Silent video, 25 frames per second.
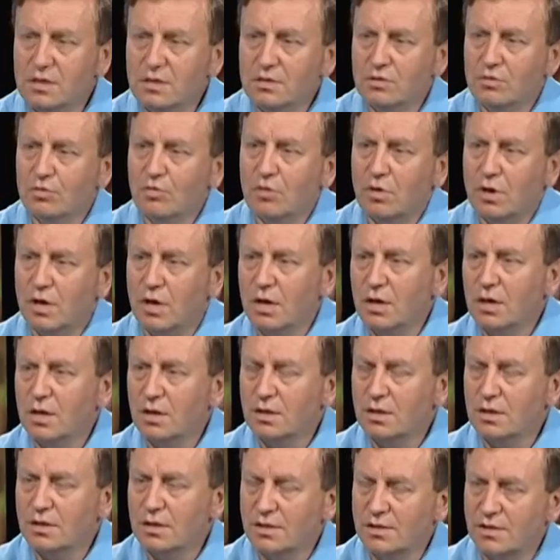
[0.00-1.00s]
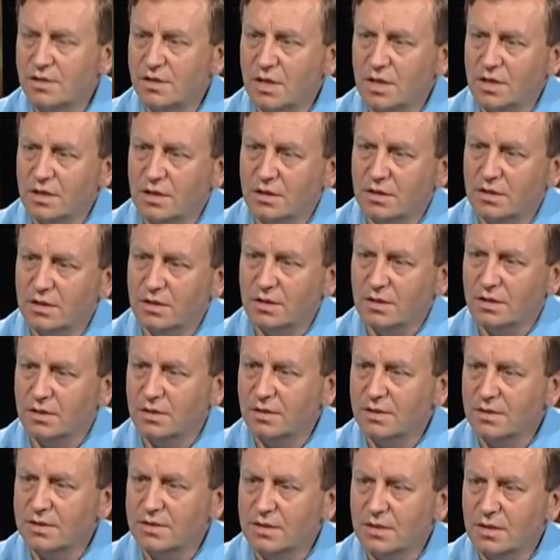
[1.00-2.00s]
индюках, жареных
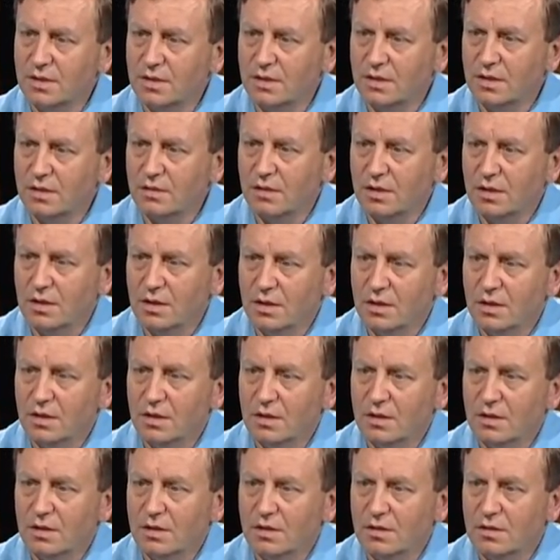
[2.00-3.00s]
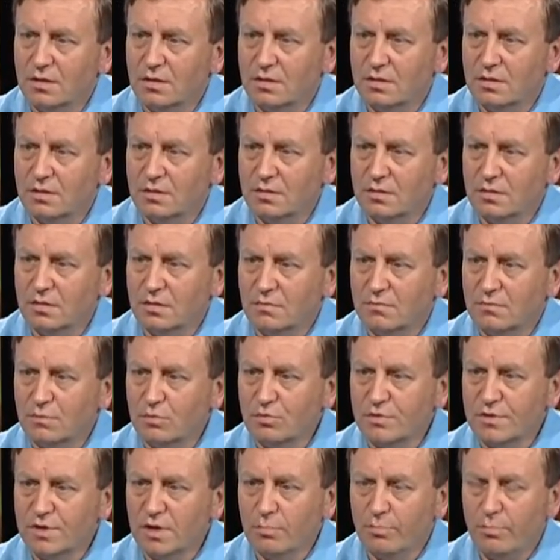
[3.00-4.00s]
на столе, э,
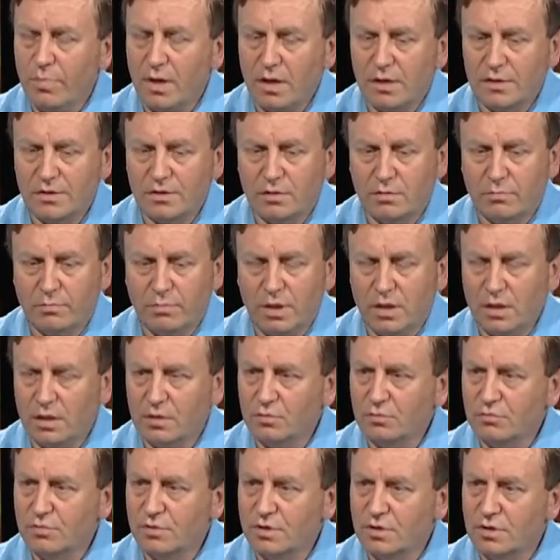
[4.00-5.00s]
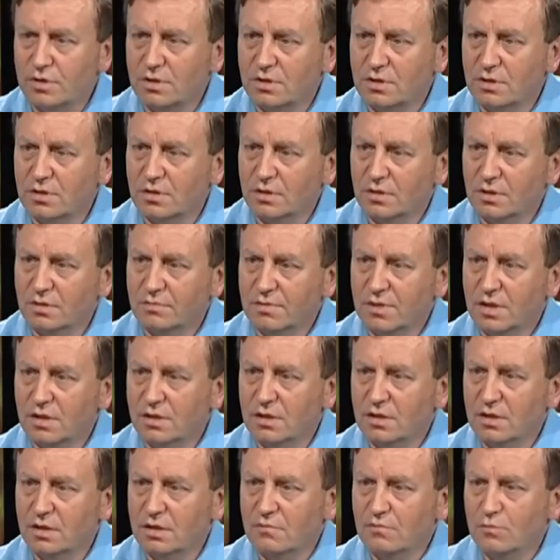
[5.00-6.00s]
вкусно паш, пахнущих, на
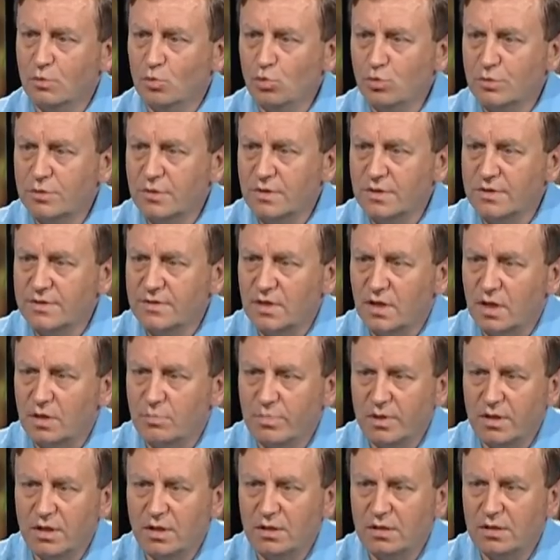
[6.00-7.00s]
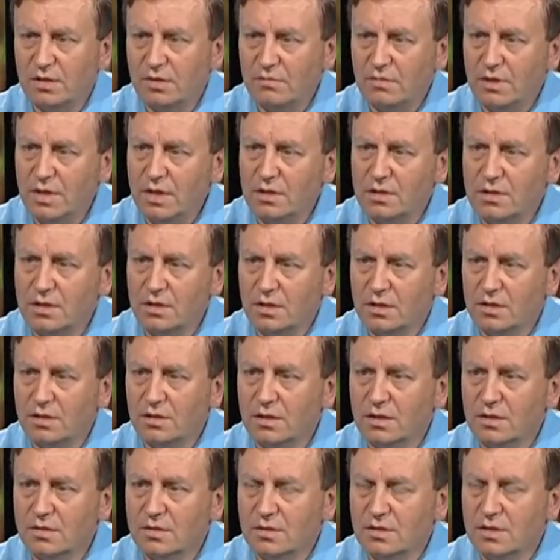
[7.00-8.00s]
всяких вкусностях, приготовлениях,
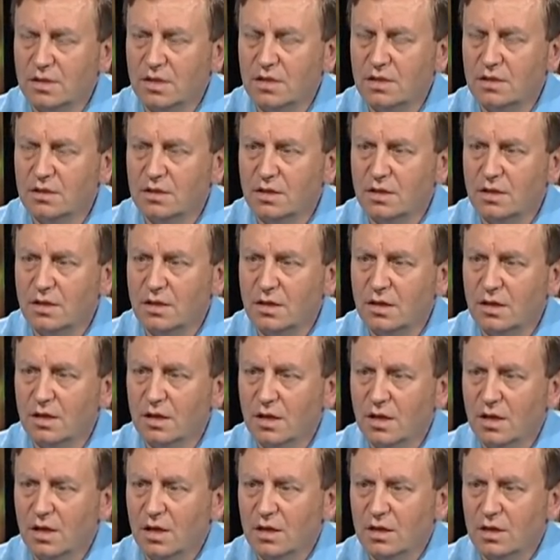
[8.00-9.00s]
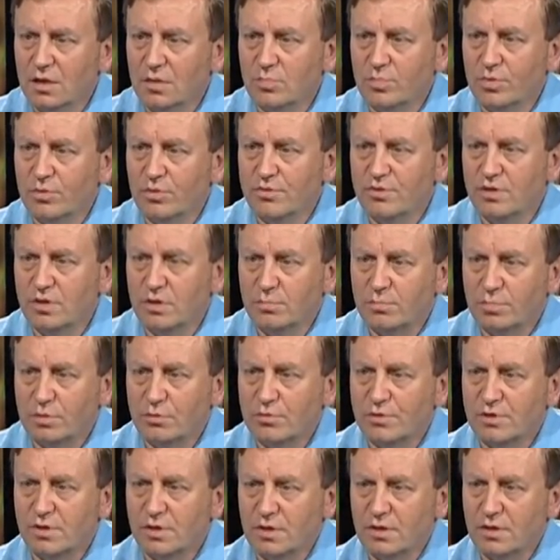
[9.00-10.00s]
на скидках и прочее,
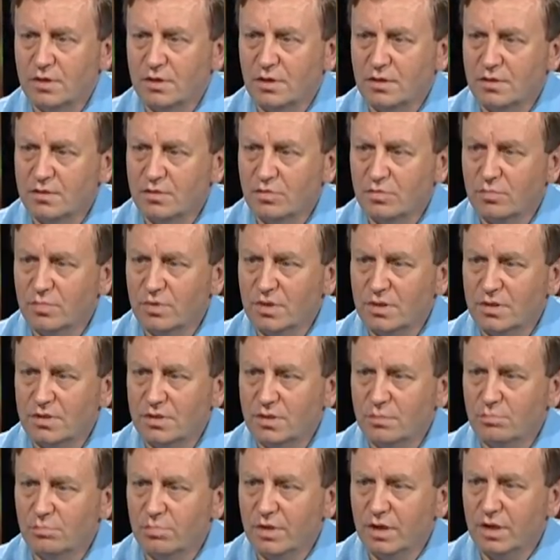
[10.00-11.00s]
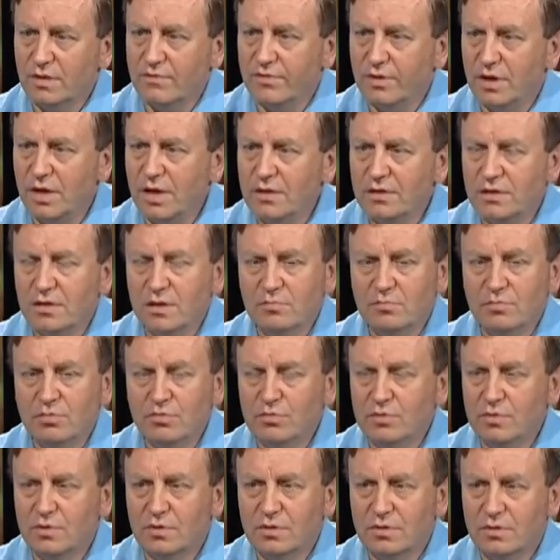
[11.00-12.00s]
прочее. Особенно если Black Friday
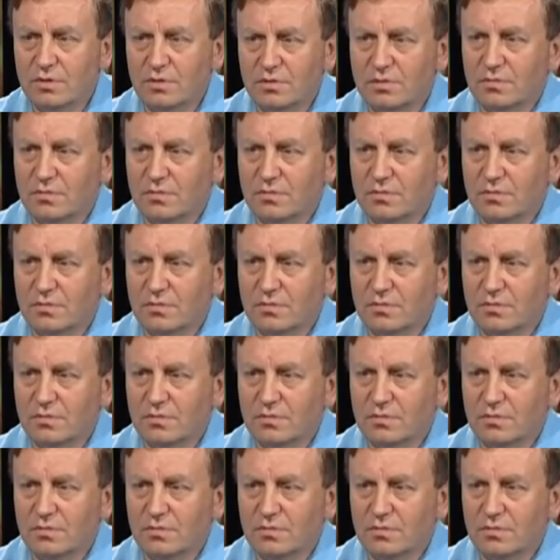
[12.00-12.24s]
будет –